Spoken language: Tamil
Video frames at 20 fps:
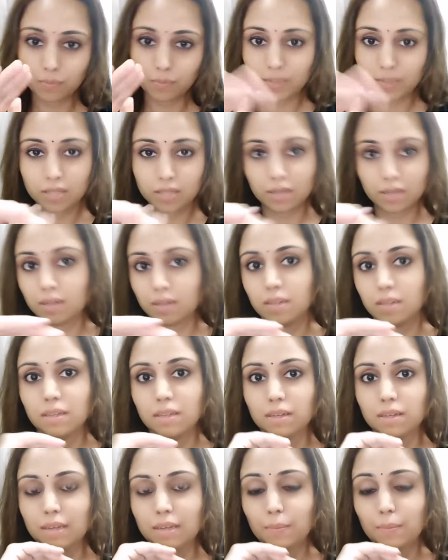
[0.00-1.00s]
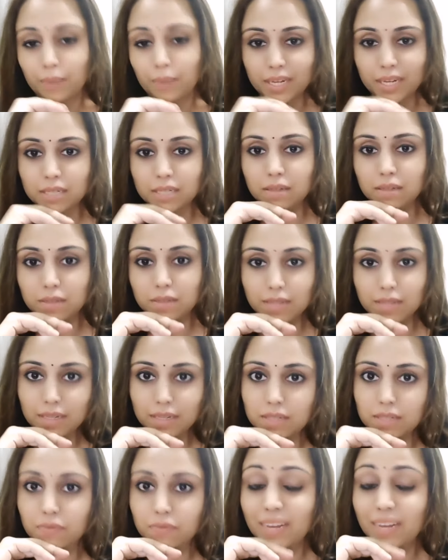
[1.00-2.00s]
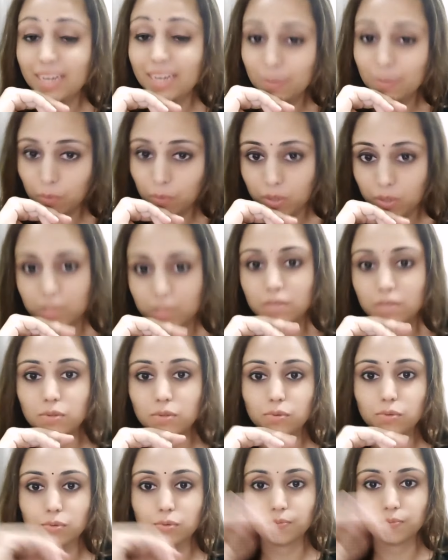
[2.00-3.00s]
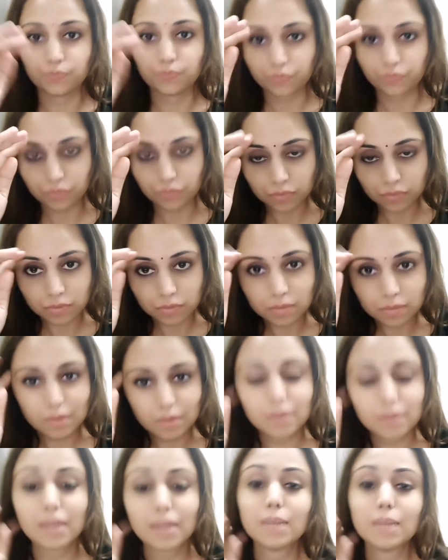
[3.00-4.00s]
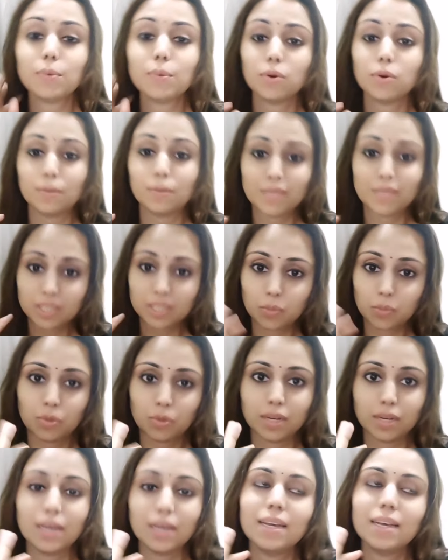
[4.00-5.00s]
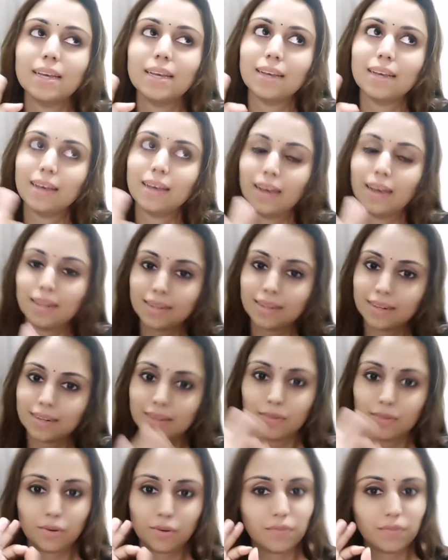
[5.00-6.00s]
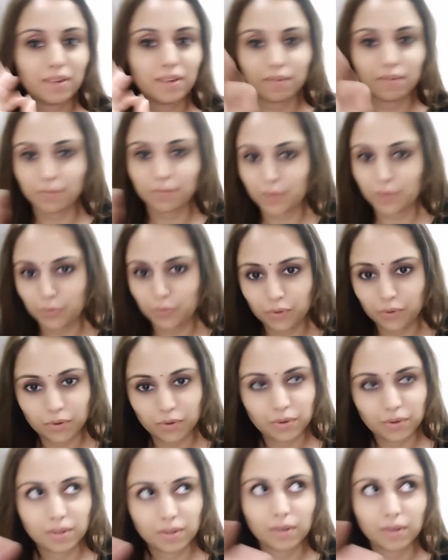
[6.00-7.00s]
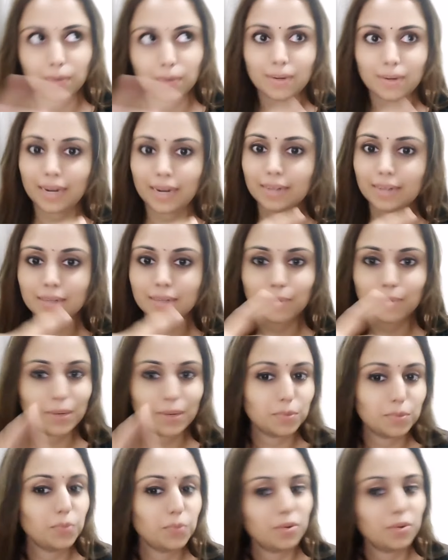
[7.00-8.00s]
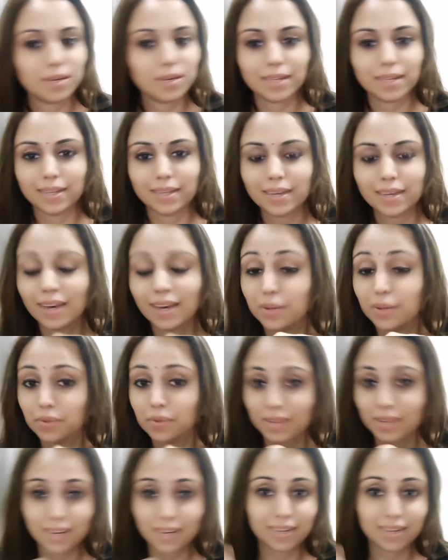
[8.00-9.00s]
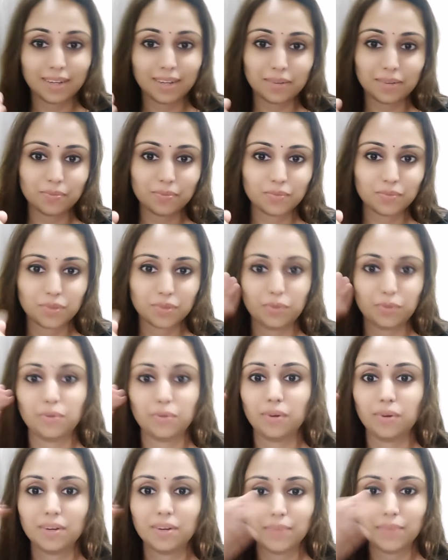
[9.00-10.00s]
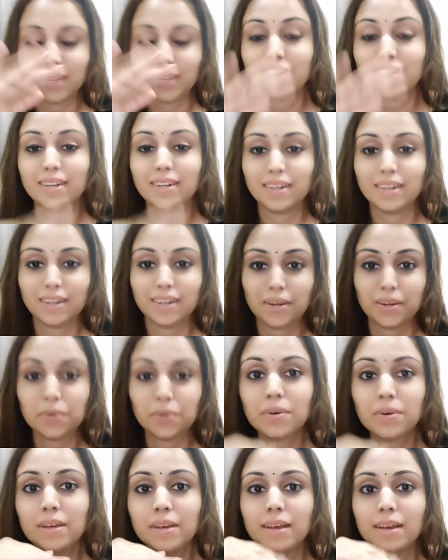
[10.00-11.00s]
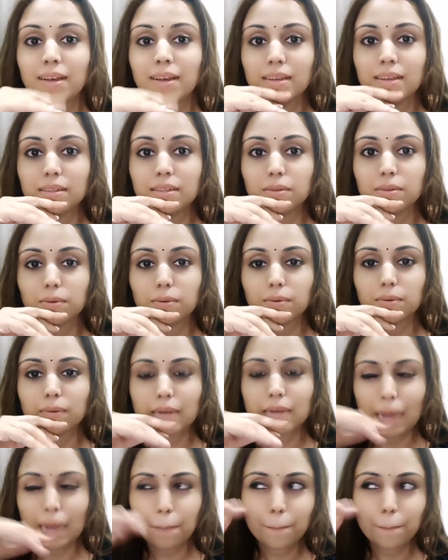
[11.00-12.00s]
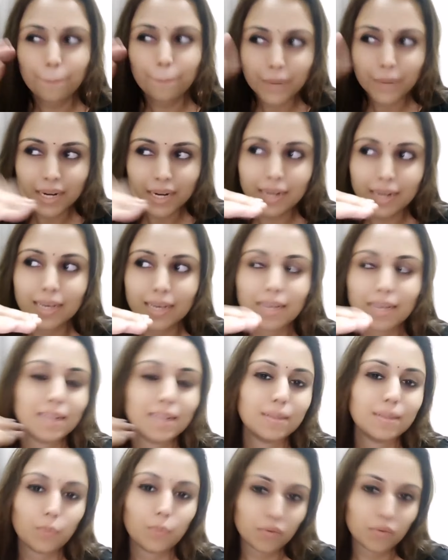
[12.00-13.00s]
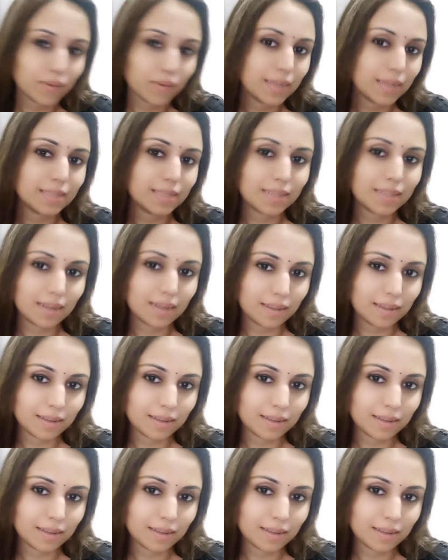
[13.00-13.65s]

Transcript: பிக்சர் வந்து இம்ப்ரெஷன் தட் இஸ் வெரி இம்பார்ட்டன்ட் ஸோ கண்டிப்பாக உங்கள் பிக்சர் போடுங்க அதுக்குன்னு ஒரு ஃப்ளவர் படமோ ஒரு ஆக்டர் படமோ போட்டுறாதீங்க அதுவும் டிலீட் ஆயிரும் ஸோ ஆட்டோமேட்டிக்காக டிலீட் ஆயிரும் ஸோ அப்படி நீங்கள் அந்த ப்ரொஃபைலில் சில